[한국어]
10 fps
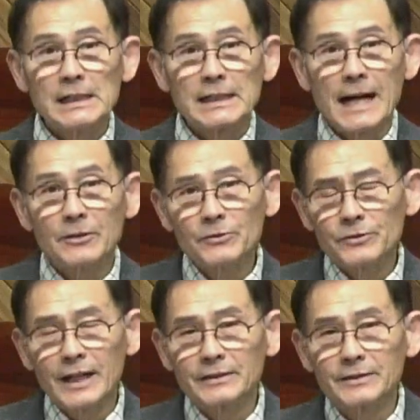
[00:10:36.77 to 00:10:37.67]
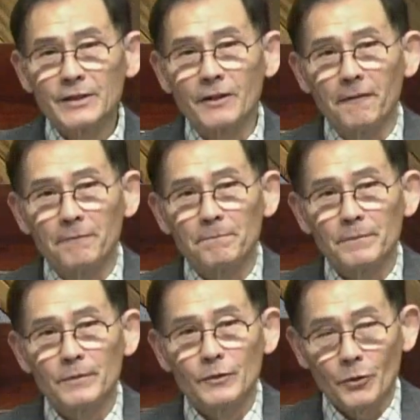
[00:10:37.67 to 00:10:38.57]
가론 유다는요,
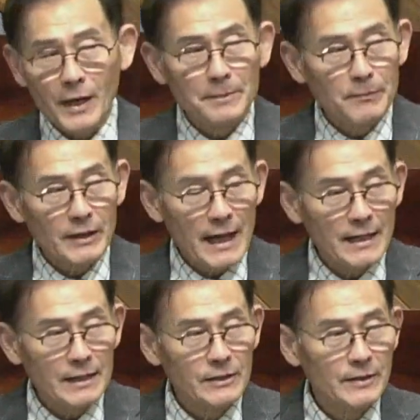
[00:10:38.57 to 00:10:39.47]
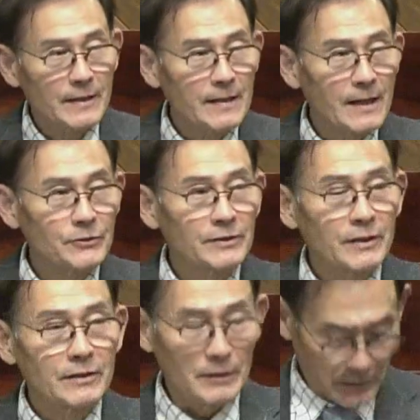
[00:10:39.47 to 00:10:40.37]
또 한 가지 더 생각할 수 있는
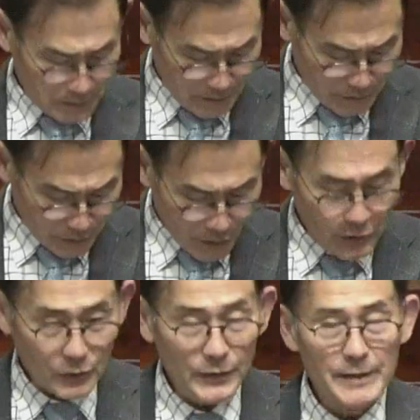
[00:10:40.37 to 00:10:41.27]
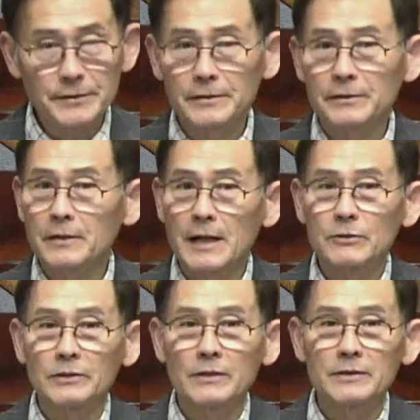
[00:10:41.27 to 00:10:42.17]
것은 그는 설교도 했을
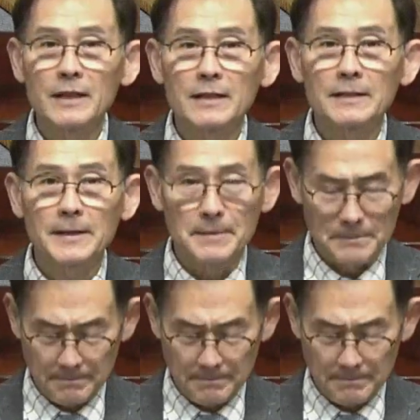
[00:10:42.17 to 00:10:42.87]
거라고 저는 생각해요.